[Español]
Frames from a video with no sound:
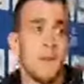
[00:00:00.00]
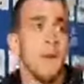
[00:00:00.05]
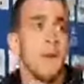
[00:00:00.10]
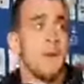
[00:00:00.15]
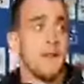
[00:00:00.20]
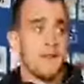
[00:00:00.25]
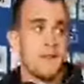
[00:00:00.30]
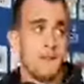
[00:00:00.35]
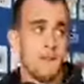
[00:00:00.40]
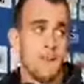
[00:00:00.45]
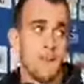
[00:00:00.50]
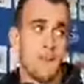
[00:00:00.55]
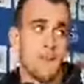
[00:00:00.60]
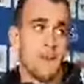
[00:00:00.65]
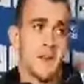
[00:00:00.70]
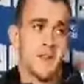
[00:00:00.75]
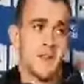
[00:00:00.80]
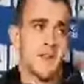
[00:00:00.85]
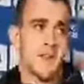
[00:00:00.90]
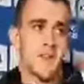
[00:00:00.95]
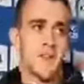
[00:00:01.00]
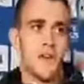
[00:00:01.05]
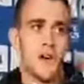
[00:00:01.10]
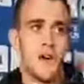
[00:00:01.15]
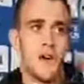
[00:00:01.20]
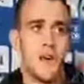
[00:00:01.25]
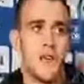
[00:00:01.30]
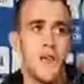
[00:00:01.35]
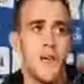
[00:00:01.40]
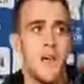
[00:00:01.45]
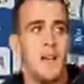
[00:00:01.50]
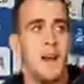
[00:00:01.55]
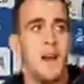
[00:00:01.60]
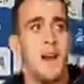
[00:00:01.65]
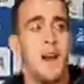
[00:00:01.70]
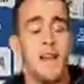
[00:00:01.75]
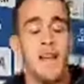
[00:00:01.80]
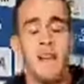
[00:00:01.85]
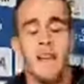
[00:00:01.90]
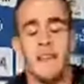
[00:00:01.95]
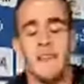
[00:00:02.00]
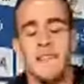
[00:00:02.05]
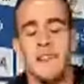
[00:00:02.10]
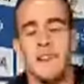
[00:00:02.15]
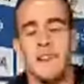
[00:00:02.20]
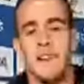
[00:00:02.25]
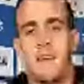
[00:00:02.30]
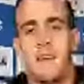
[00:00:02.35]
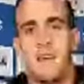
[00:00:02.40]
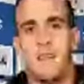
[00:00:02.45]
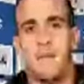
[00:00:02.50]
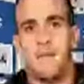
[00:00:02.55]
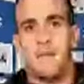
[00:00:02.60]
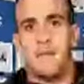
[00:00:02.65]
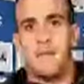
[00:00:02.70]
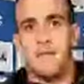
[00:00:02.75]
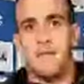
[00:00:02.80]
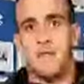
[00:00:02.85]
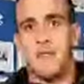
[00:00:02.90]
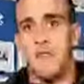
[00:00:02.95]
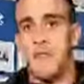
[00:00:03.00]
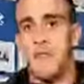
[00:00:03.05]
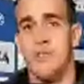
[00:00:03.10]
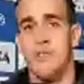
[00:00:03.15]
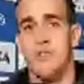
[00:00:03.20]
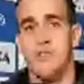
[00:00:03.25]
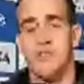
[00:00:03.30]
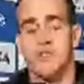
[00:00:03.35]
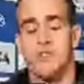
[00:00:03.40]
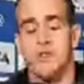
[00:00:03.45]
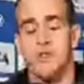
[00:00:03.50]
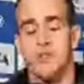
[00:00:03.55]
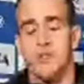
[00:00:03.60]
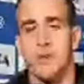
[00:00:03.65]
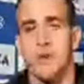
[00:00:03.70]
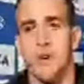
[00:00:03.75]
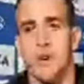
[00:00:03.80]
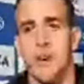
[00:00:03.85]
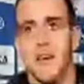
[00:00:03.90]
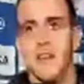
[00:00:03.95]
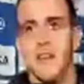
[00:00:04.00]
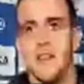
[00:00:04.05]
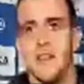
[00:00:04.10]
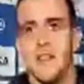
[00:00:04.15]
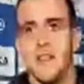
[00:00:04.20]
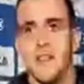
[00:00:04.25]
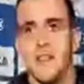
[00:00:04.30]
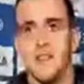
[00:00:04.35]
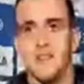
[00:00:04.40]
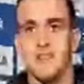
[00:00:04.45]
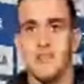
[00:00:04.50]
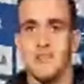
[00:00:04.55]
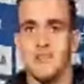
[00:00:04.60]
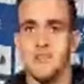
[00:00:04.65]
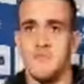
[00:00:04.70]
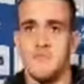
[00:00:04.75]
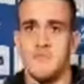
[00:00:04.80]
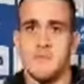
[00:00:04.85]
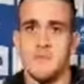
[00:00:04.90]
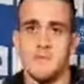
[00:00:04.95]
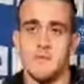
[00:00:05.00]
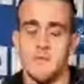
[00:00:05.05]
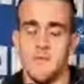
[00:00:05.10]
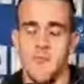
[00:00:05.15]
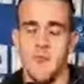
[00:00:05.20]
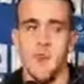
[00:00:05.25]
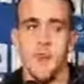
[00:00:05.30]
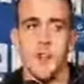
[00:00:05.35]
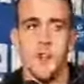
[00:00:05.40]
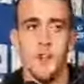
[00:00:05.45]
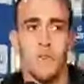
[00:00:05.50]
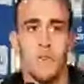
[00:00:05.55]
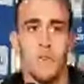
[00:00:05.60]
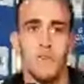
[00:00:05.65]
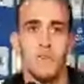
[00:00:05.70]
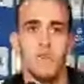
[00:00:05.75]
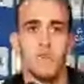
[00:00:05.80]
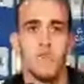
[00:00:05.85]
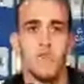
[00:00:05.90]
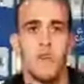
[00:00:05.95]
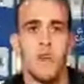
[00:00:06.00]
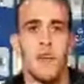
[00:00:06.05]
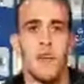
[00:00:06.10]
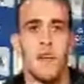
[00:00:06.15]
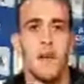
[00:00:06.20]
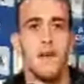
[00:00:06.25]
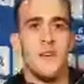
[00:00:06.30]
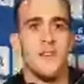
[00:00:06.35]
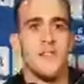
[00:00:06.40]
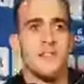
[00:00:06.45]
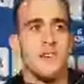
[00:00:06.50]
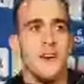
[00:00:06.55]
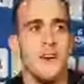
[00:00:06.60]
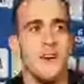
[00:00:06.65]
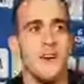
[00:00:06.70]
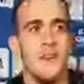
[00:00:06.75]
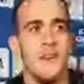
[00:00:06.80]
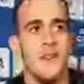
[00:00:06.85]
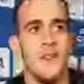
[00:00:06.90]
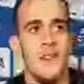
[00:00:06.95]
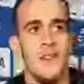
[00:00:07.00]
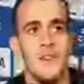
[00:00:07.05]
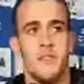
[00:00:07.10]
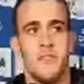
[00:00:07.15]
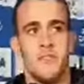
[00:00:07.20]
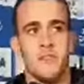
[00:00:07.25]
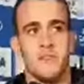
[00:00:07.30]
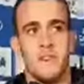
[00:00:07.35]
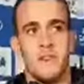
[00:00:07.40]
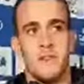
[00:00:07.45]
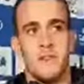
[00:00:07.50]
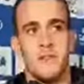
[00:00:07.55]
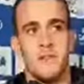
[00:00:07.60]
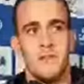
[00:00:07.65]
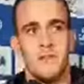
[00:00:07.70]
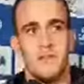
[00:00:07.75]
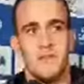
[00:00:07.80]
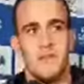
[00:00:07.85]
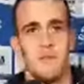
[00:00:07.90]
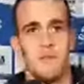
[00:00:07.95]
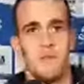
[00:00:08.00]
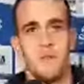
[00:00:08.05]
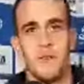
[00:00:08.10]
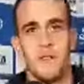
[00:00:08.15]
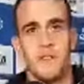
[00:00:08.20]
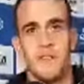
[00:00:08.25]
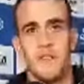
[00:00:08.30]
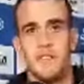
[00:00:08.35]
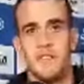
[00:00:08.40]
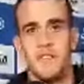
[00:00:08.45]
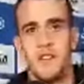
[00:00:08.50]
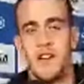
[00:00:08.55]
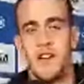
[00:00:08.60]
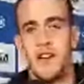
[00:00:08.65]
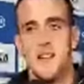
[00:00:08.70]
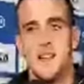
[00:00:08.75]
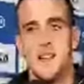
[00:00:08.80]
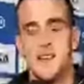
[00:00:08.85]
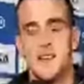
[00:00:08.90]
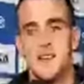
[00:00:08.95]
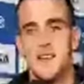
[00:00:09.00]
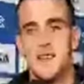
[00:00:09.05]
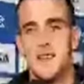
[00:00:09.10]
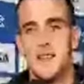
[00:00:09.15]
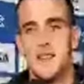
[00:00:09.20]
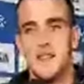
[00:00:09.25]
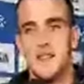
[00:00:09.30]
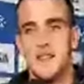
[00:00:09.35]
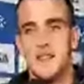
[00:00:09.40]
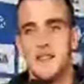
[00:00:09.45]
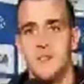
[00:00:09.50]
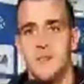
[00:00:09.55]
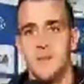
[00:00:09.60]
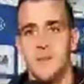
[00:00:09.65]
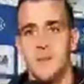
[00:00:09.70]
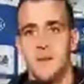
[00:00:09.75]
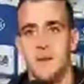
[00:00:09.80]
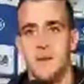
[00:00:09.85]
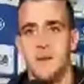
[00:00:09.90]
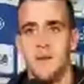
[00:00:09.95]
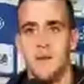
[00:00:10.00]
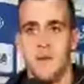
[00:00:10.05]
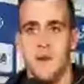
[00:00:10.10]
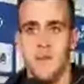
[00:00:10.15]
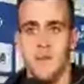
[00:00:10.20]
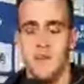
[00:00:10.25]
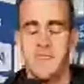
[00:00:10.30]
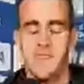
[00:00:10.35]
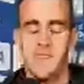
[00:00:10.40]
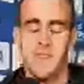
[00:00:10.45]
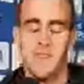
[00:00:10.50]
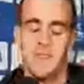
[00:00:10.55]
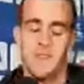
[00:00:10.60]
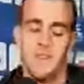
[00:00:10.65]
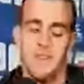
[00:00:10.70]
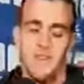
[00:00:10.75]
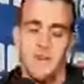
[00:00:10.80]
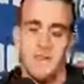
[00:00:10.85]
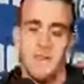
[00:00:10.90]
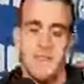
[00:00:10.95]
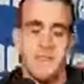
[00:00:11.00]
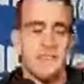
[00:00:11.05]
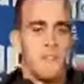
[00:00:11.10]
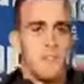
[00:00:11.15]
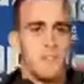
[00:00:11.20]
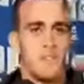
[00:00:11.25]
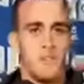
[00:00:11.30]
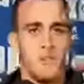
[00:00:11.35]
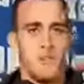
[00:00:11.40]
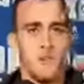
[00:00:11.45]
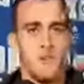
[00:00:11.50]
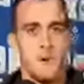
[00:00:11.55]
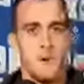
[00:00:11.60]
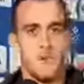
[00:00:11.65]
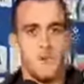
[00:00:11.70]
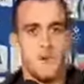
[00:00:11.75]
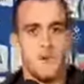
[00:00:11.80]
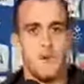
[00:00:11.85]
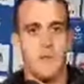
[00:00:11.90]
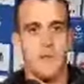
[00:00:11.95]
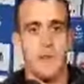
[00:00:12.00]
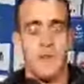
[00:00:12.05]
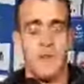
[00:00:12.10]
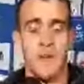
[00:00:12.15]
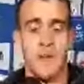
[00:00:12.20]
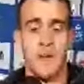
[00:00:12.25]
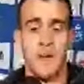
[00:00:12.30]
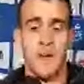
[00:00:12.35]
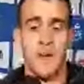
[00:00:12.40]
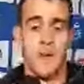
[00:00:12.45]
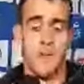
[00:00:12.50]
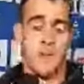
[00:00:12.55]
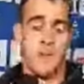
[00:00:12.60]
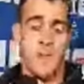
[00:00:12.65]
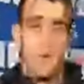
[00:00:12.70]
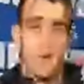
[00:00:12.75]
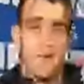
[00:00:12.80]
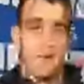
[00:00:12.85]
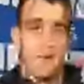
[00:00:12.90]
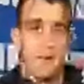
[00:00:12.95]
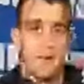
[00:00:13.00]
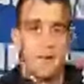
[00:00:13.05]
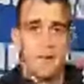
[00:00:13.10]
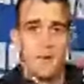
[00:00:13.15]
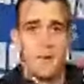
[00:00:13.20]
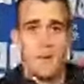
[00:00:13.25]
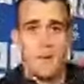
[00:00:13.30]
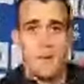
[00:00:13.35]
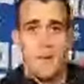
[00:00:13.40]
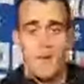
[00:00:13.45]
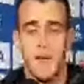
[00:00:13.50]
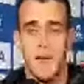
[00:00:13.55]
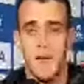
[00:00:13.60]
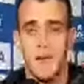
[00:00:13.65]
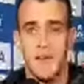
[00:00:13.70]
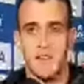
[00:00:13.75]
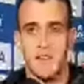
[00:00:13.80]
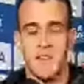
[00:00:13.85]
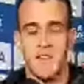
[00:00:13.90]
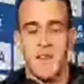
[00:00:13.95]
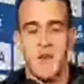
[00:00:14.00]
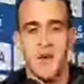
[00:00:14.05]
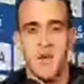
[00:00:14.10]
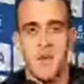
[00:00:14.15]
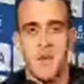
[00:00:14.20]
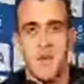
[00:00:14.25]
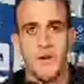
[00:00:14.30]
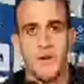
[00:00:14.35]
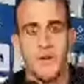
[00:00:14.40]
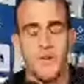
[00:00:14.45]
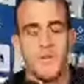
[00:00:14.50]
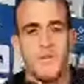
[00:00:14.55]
este mismo partido a, Inglaterra y no, se nos pudo dar y, eso creo que nos influyó en la cabeza. Entonces los partidos se ganan y, obviamente tratando de jugar eh, bien sería lo mejor.